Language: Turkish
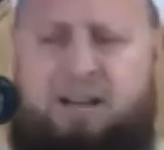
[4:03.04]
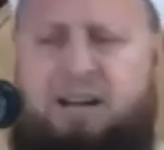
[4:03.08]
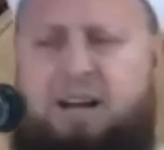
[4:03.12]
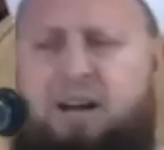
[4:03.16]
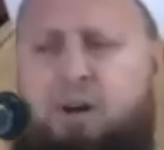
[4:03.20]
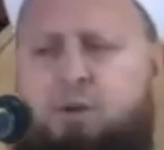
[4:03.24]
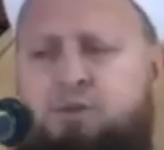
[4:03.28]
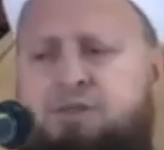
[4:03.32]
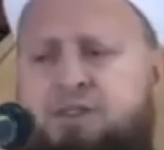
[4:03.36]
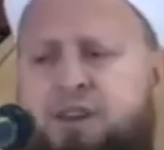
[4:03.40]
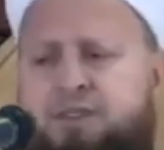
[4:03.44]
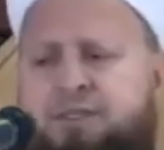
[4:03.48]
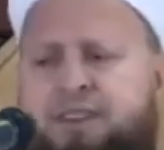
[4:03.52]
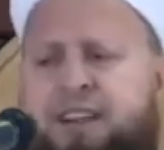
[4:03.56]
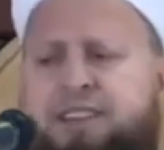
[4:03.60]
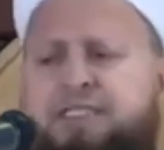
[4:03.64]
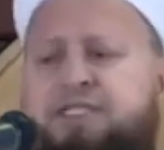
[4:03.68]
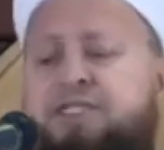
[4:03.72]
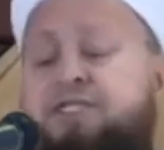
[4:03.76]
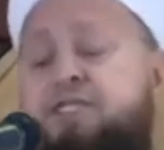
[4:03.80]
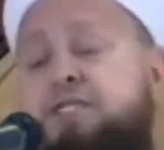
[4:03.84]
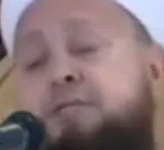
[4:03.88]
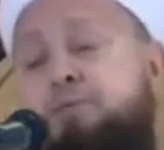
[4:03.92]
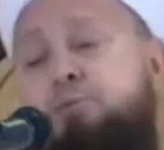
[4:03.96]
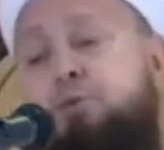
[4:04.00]
Ha hoca
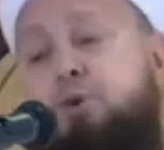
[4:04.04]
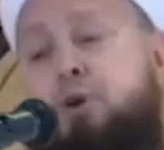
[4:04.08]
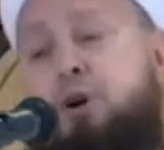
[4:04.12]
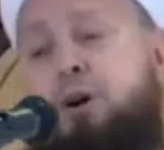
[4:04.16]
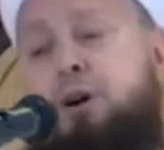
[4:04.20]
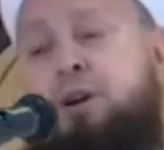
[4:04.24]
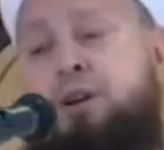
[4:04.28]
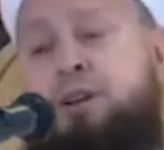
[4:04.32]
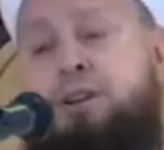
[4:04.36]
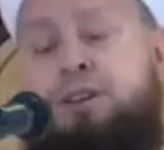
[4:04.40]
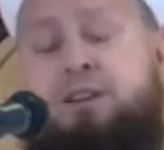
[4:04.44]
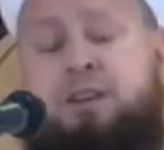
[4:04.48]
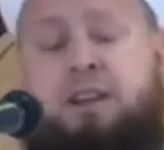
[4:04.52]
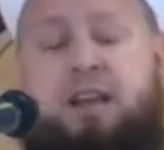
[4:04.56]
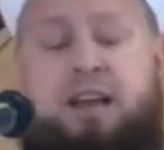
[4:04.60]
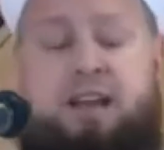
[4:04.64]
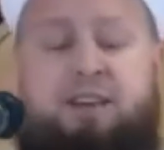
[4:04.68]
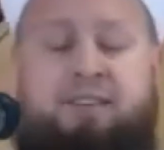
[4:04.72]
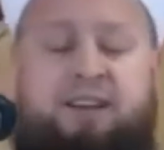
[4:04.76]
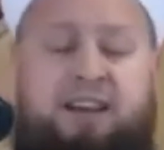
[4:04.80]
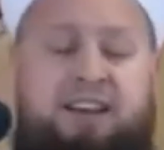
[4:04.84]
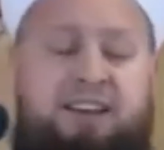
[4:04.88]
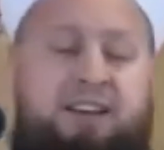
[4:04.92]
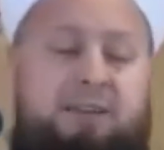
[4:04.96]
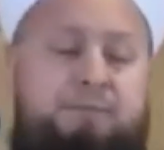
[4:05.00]
efendi şimdi bu
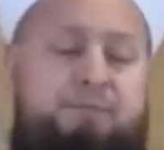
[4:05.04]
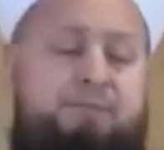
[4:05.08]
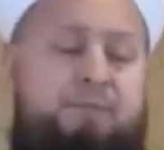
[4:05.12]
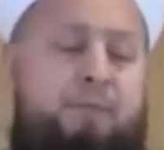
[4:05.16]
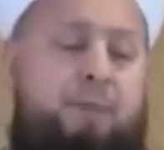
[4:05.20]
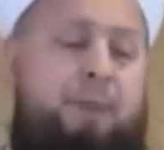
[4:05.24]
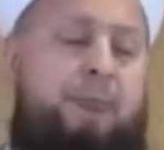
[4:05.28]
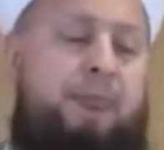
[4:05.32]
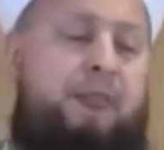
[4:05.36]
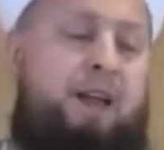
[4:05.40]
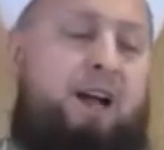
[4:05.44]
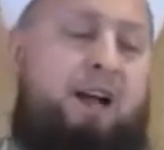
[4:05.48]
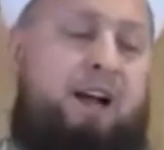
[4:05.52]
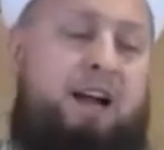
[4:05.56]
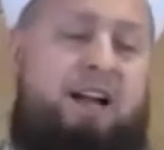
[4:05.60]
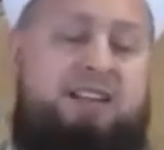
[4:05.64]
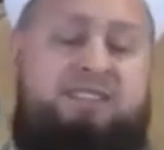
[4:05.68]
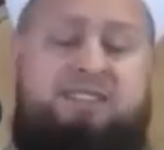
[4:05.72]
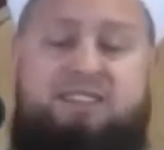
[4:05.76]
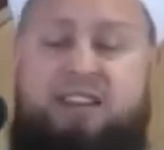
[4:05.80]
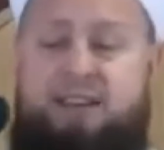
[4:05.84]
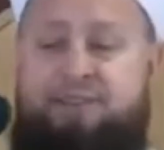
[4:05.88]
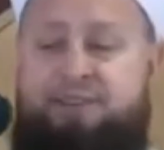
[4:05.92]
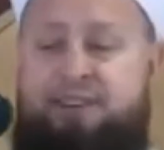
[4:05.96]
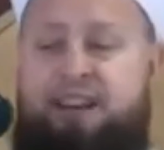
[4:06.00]
efendim
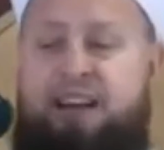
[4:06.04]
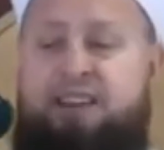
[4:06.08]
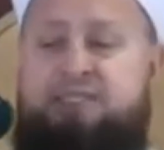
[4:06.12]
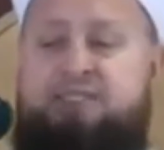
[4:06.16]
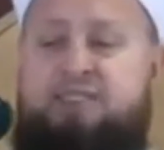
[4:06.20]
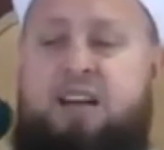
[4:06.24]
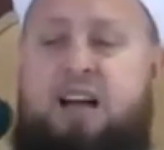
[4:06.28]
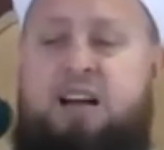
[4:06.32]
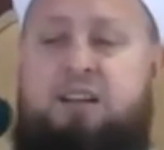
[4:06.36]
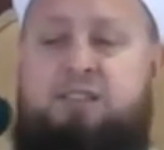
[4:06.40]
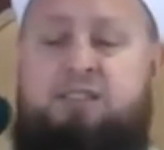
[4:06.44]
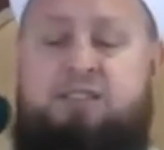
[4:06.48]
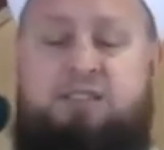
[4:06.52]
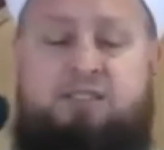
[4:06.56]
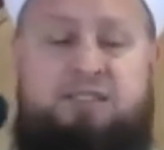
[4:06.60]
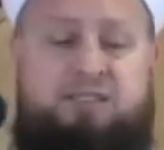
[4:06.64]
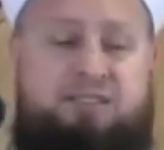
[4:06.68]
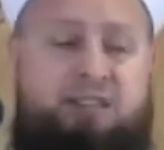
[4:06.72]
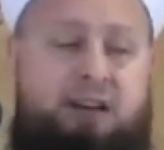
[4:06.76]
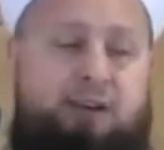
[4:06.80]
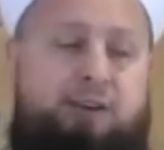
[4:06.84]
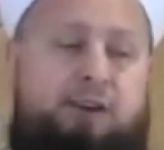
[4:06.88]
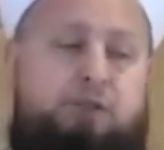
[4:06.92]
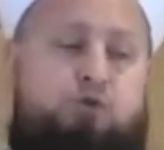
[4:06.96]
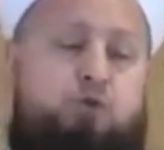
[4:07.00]
Gazze'ye filan
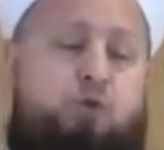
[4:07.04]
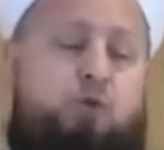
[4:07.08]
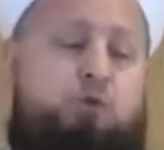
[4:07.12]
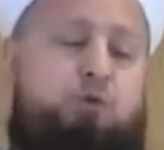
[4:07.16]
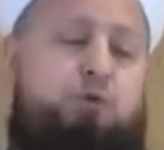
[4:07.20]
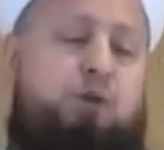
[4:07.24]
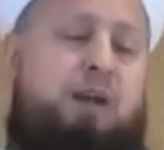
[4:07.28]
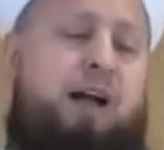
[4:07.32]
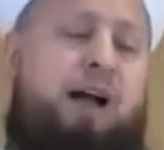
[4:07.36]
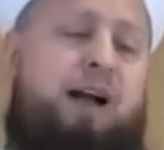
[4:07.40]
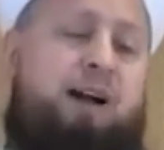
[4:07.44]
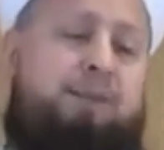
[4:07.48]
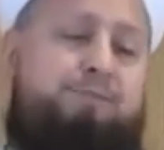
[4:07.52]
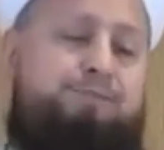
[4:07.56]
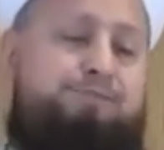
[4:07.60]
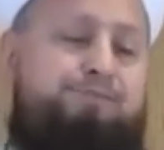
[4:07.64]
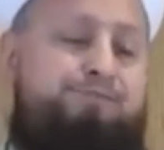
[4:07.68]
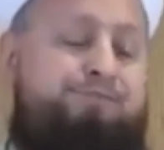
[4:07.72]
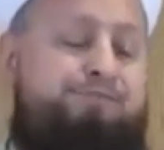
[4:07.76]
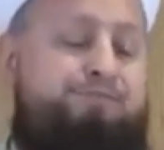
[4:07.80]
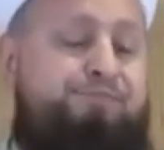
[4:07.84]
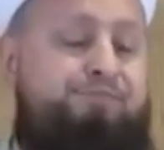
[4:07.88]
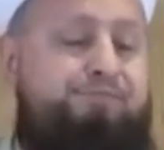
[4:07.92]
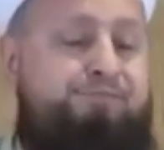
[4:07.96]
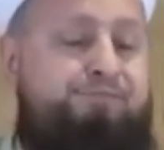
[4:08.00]
saldırdı savaş oldu ya.